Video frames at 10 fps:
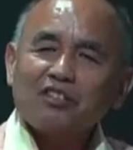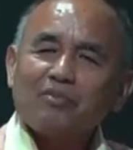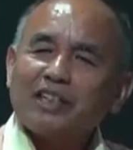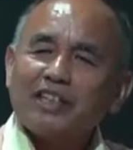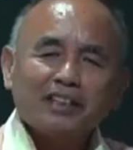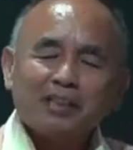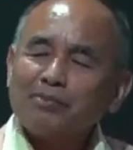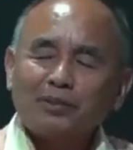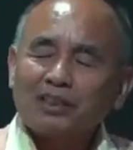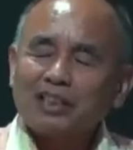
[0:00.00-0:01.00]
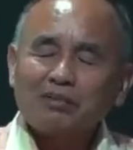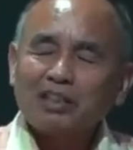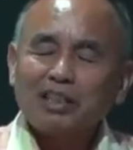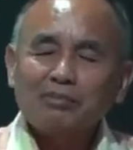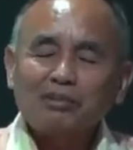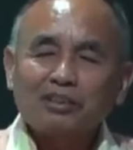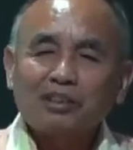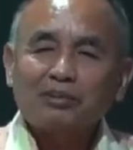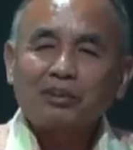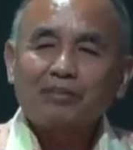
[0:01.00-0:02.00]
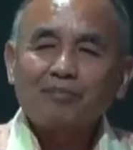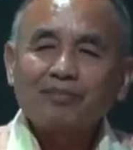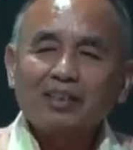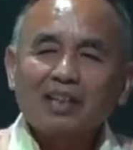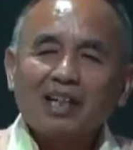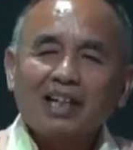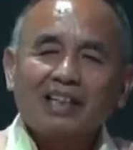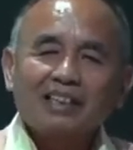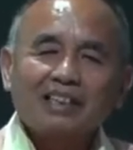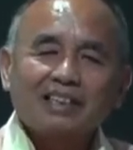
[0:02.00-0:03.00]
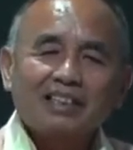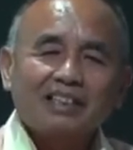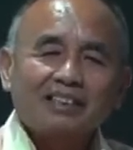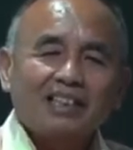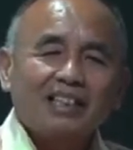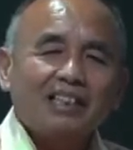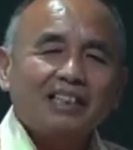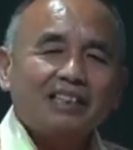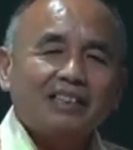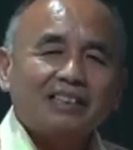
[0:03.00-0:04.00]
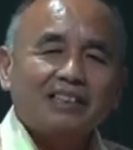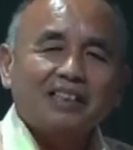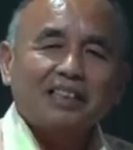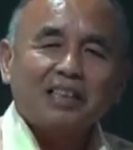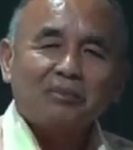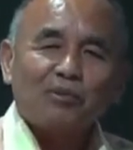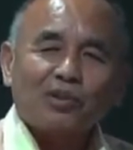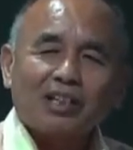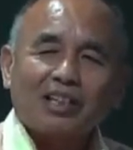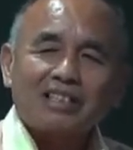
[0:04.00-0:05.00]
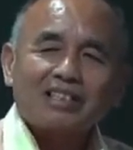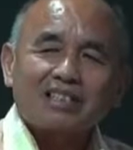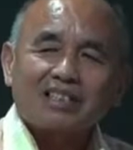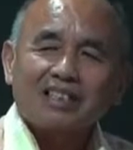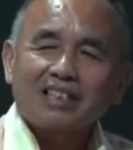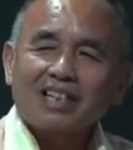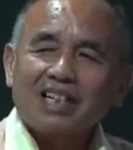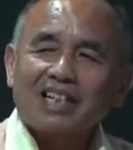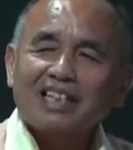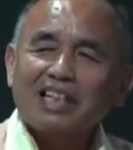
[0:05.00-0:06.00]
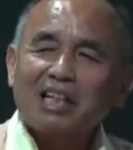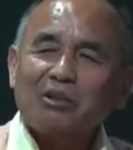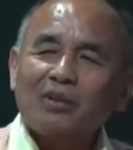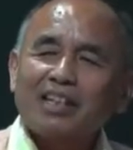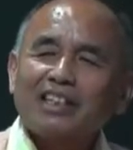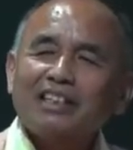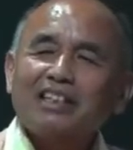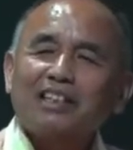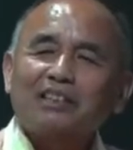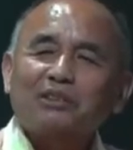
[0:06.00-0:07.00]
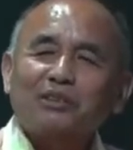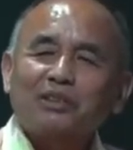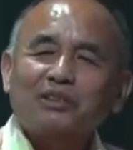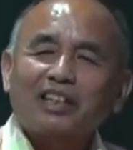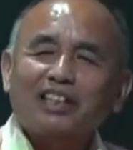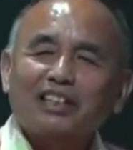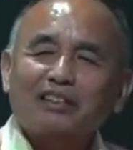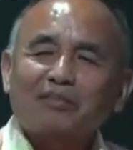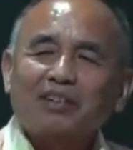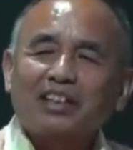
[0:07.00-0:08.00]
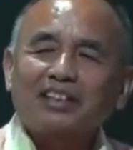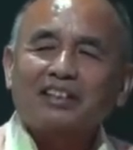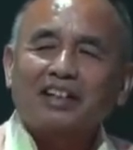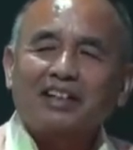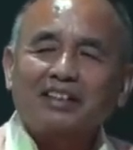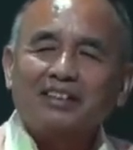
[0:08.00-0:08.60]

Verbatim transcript: mahigit na po, dalawang libong taon, ay nananatili na bukas ang gawain na ito, yung kaniyang vineyard.